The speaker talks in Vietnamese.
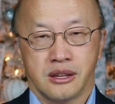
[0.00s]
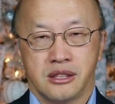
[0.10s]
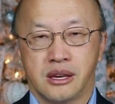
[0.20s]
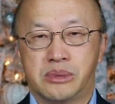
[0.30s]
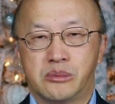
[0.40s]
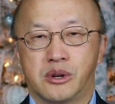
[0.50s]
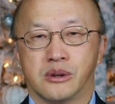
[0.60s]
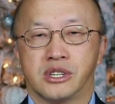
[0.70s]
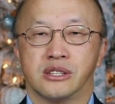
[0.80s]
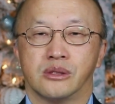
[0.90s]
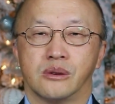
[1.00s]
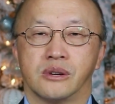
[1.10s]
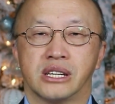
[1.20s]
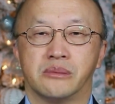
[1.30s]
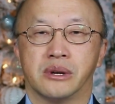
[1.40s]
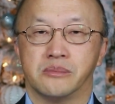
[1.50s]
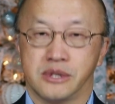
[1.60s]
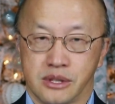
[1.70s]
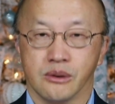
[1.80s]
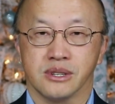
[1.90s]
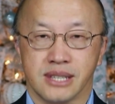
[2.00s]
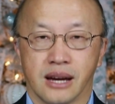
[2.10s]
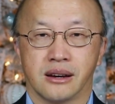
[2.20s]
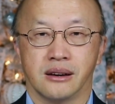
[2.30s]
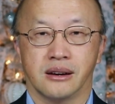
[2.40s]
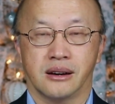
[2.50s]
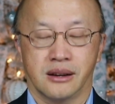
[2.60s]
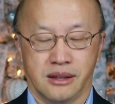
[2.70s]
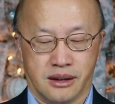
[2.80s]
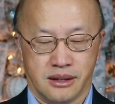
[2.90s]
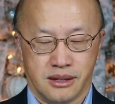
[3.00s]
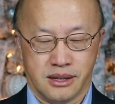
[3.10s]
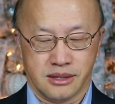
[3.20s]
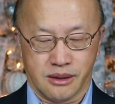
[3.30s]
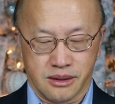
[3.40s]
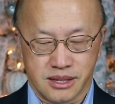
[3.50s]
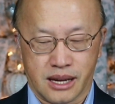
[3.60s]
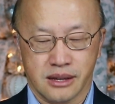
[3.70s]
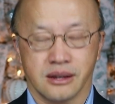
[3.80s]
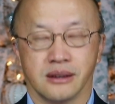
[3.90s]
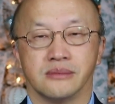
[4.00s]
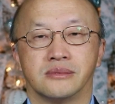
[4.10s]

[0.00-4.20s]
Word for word: giờ bây giờ tôi muốn xem mà tàu sáng cửa hiểu dạ tờ sáng cơ